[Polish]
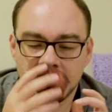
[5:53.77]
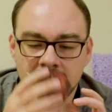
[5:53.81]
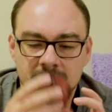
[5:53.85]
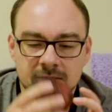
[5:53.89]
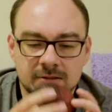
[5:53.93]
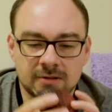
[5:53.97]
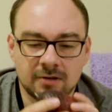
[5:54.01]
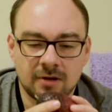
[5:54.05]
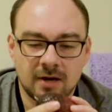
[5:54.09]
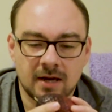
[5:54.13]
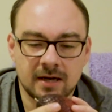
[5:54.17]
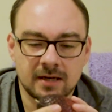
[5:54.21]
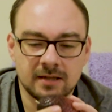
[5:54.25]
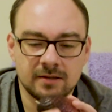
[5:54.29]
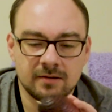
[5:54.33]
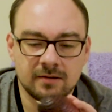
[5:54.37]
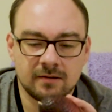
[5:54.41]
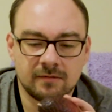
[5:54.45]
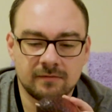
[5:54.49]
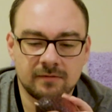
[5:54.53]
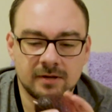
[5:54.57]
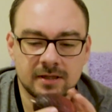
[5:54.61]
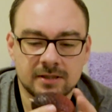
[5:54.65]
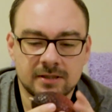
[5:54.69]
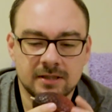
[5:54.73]

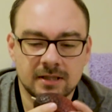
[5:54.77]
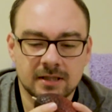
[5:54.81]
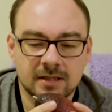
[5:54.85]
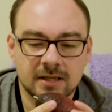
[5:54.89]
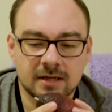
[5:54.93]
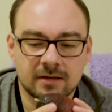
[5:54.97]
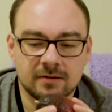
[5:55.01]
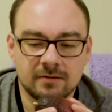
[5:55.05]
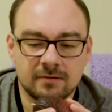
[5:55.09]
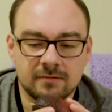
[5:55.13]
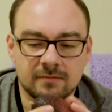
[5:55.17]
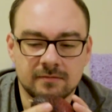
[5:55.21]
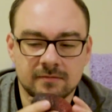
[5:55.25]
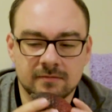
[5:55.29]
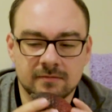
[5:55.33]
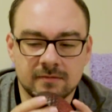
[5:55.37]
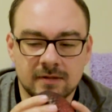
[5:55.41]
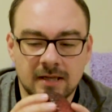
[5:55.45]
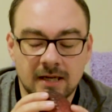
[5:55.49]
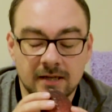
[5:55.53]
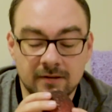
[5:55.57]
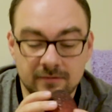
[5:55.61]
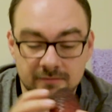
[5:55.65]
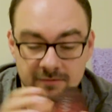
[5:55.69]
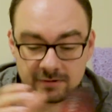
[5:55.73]
stoaryną, właśnie taką
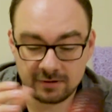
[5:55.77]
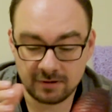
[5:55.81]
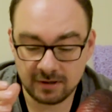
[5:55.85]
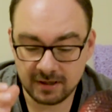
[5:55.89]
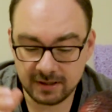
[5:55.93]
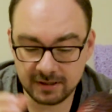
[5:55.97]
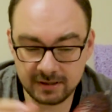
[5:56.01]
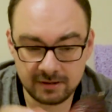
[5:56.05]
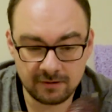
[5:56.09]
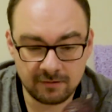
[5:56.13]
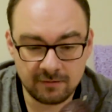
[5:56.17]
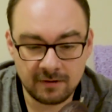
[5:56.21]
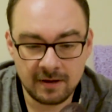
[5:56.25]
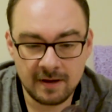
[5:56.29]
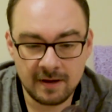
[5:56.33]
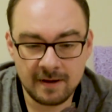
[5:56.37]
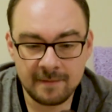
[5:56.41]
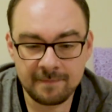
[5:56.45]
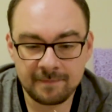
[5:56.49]
tanią stoaryną.